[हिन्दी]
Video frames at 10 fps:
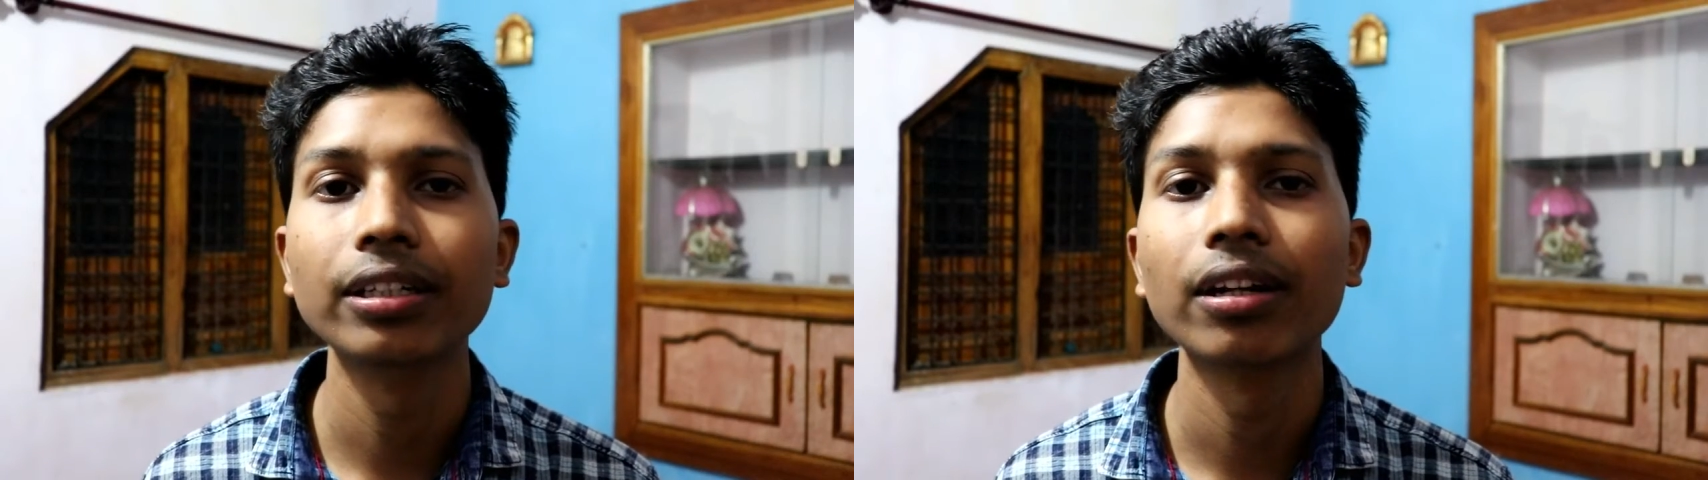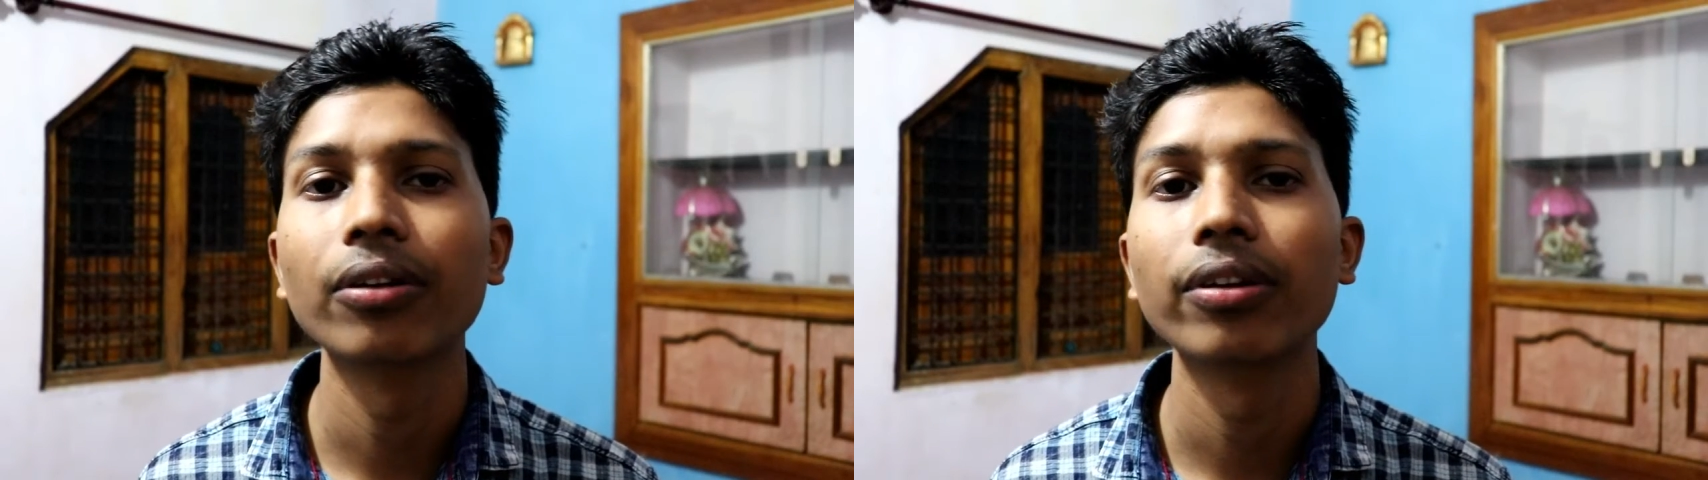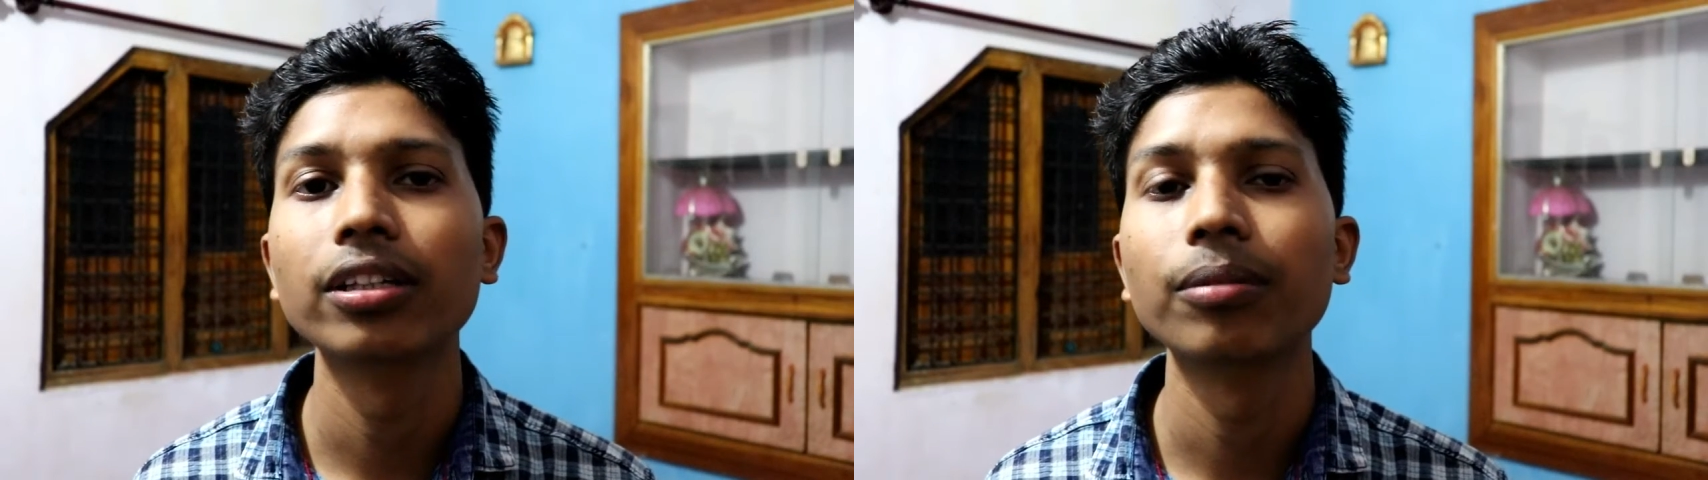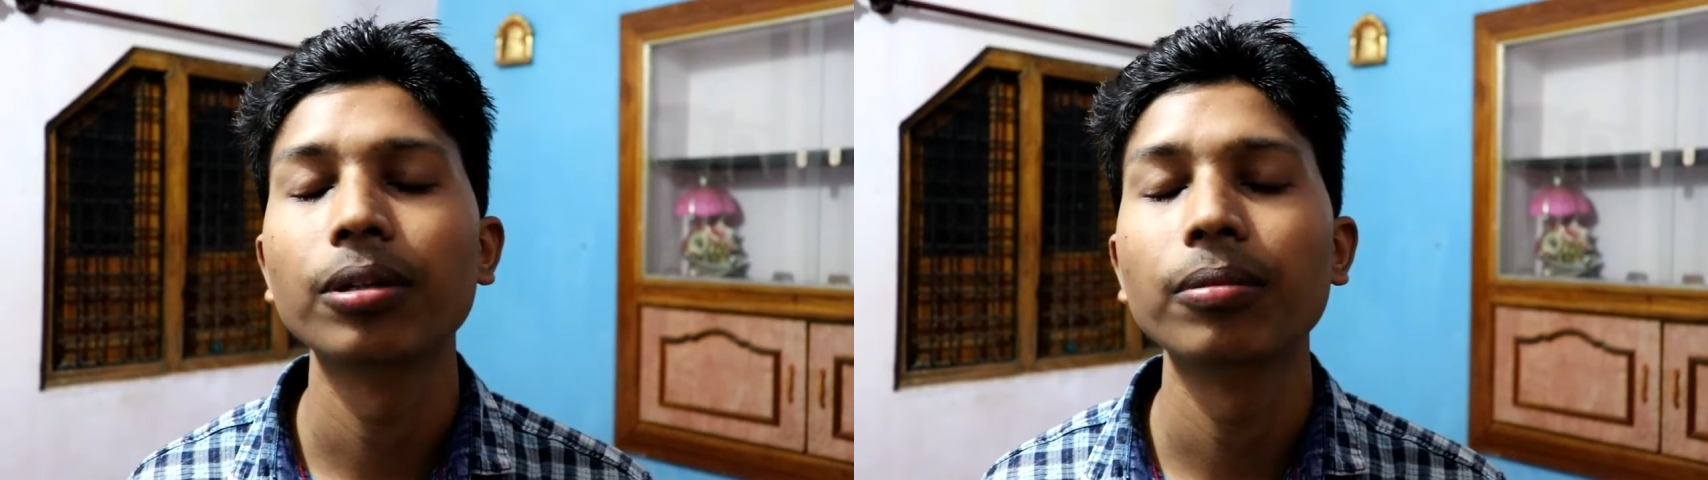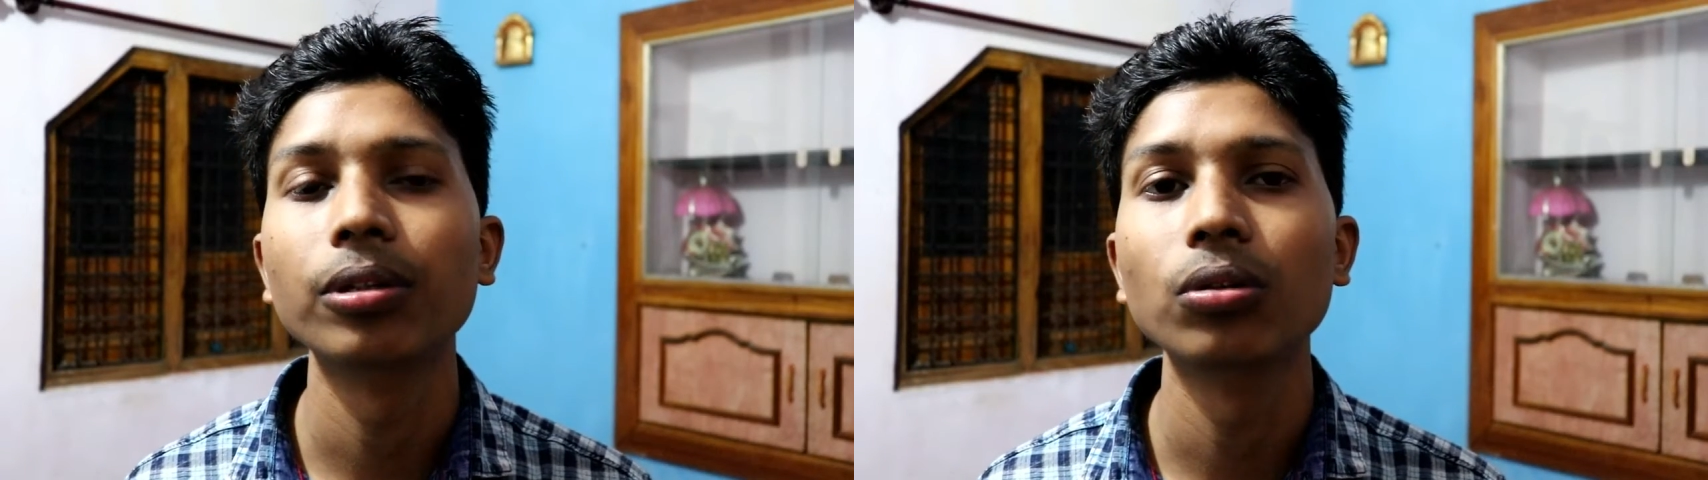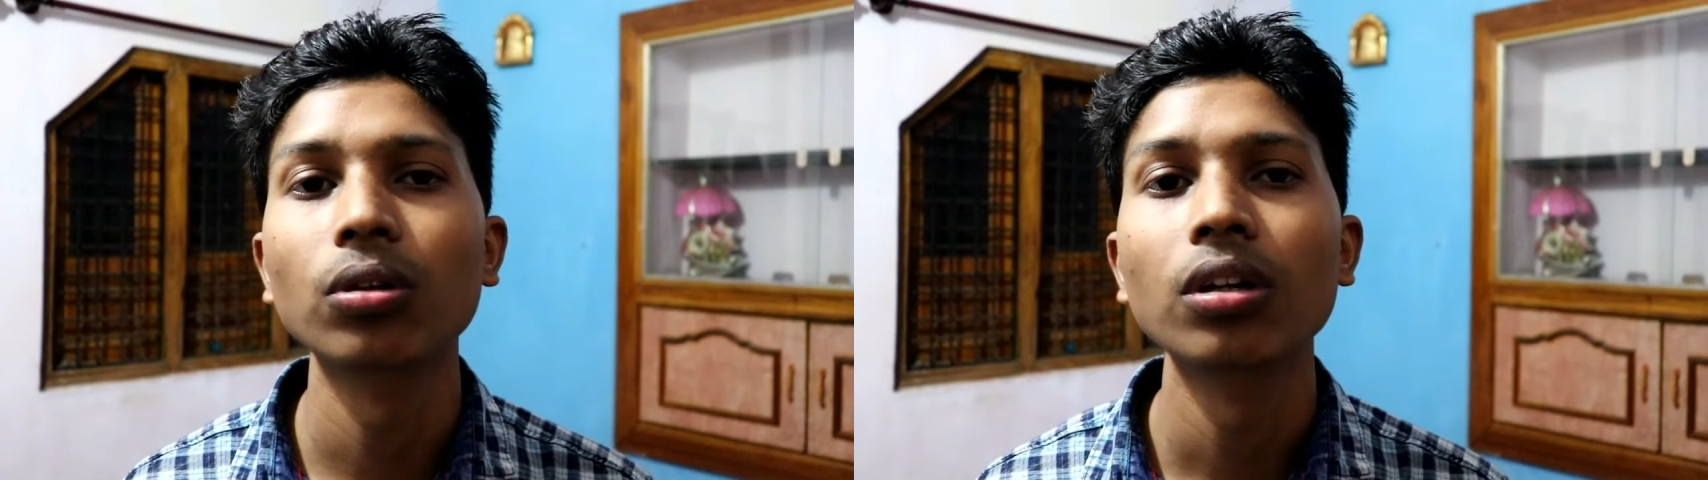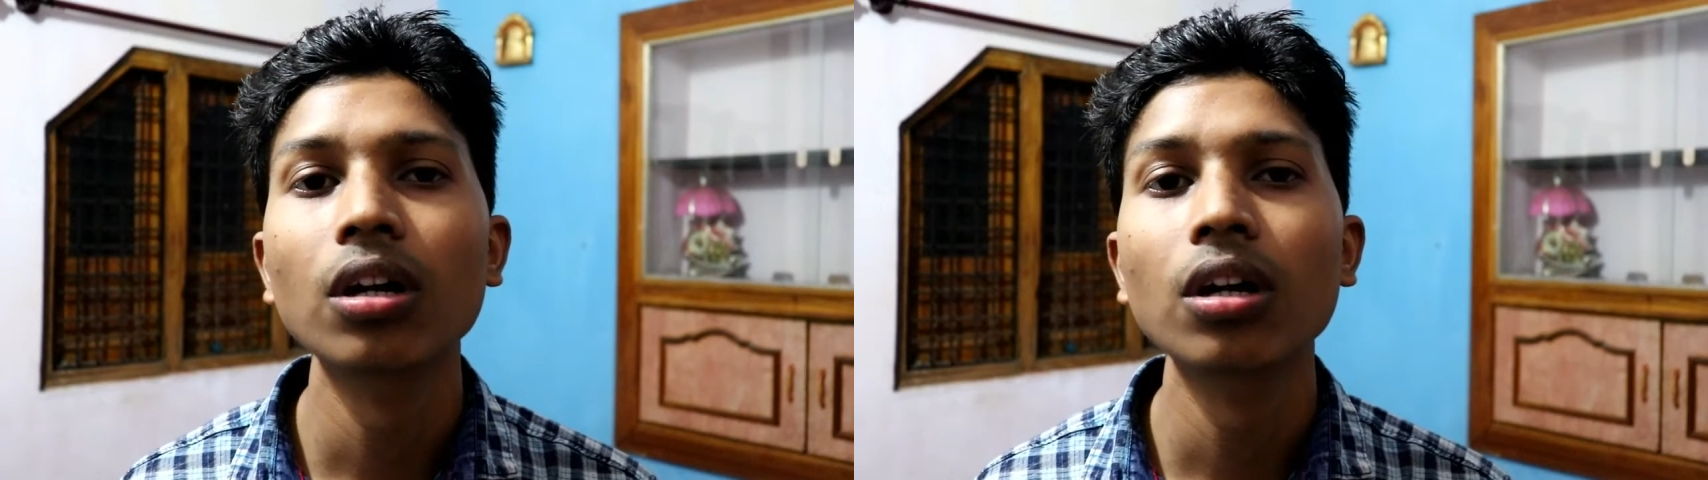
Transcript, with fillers: करने वाले थे तो हमने बिल्कुल